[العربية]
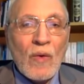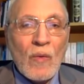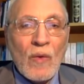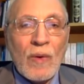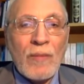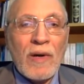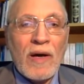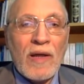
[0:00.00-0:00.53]

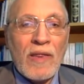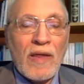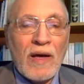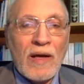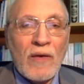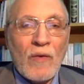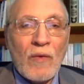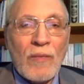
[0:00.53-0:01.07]

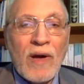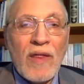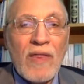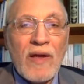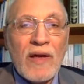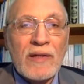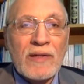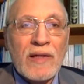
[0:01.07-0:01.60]
وماذا,
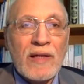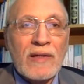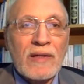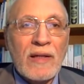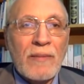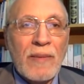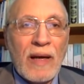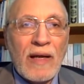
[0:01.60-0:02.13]
وماذا
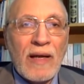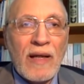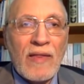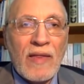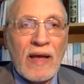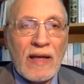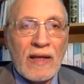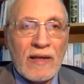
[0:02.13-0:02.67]
يترتب على
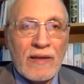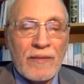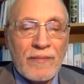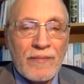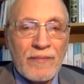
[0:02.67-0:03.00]
ذلك